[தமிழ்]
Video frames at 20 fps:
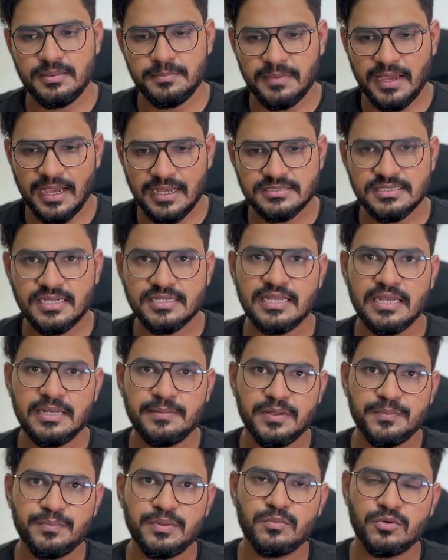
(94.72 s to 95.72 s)
பேட்ச்க்கு டென்
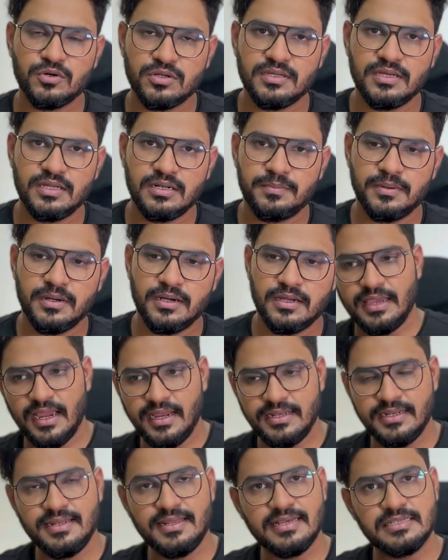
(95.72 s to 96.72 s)
பீப்புள் மட்டும் தான் இருப்பாங்க
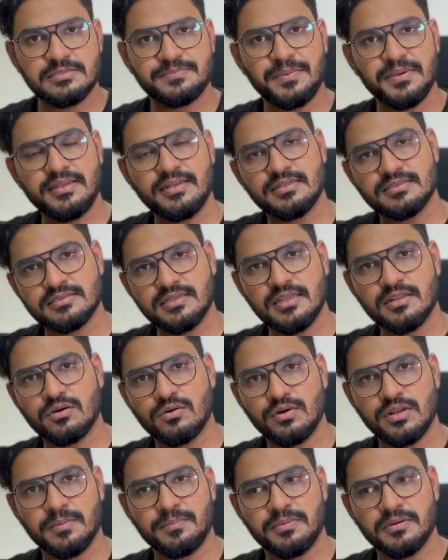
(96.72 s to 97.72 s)
ஐடியில் எக்ஸ்பீரியன்ஸாக
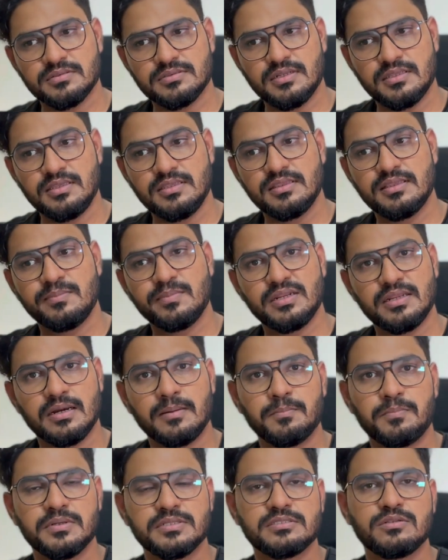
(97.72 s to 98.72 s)
இருக்கக்கூடிய பர்சன் அது இந்த மாதிரி
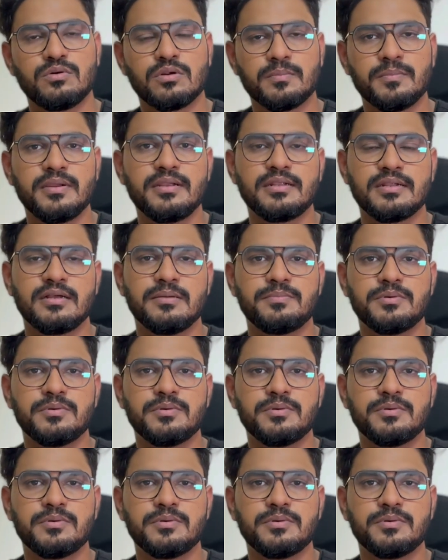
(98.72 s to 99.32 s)
கம்பெனிஸ் ஒர்க் பண்ணிட்டு இருக்க